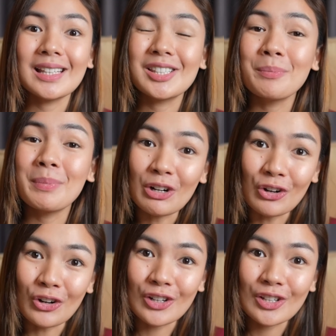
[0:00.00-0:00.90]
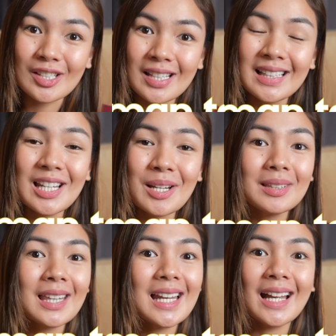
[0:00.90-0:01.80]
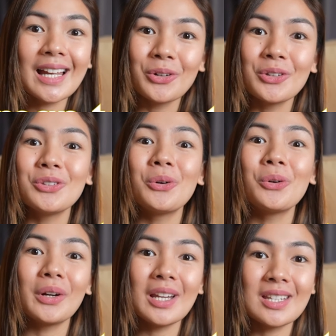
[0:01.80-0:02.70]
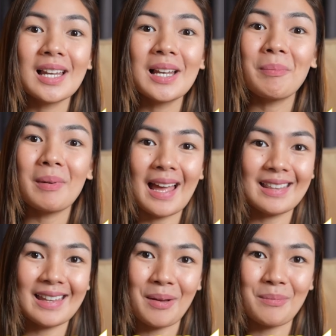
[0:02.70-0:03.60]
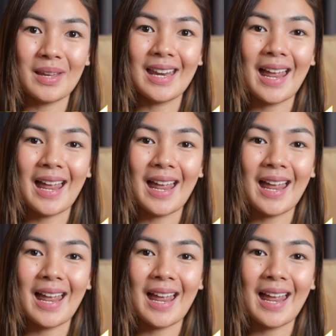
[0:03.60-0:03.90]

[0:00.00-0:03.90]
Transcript: It's because hindi naman talaga yon yung original plan namin.